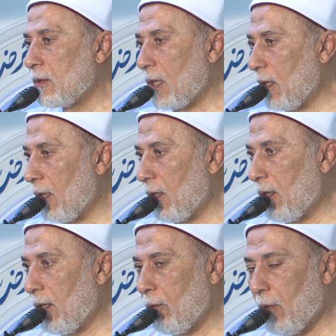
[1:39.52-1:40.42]
صلى
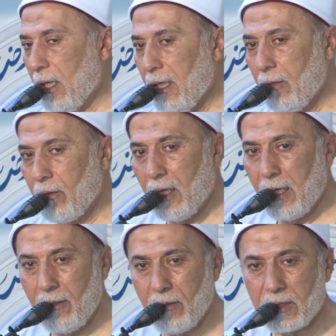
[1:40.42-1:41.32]
الله عليه
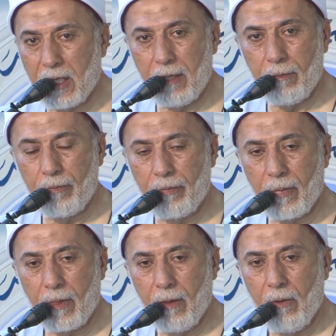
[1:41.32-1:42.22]
وآله وسلم
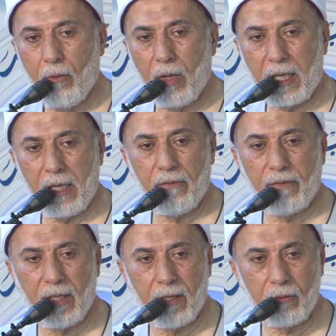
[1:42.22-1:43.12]

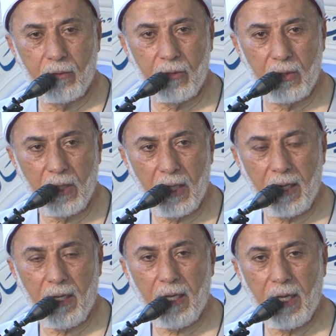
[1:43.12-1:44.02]
وكيف يكون
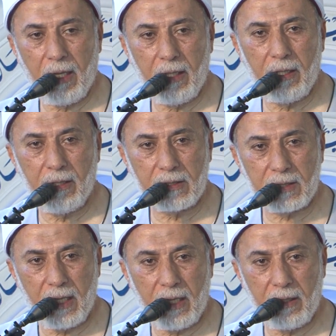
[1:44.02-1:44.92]
الحال
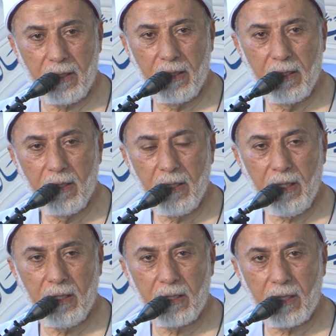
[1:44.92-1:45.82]
الإنسان
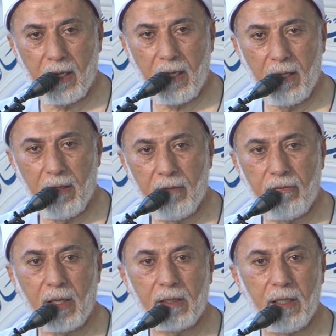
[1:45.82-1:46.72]
عند
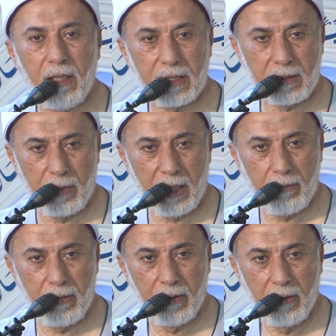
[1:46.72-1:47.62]
فقد
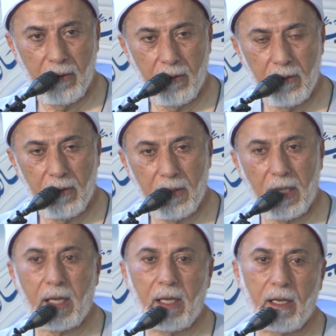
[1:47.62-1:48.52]
الأسباب
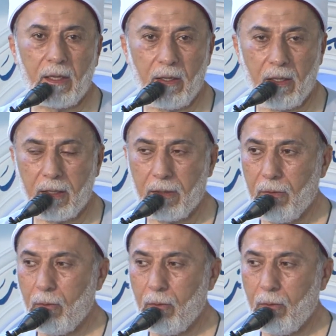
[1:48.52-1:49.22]
دخل الغار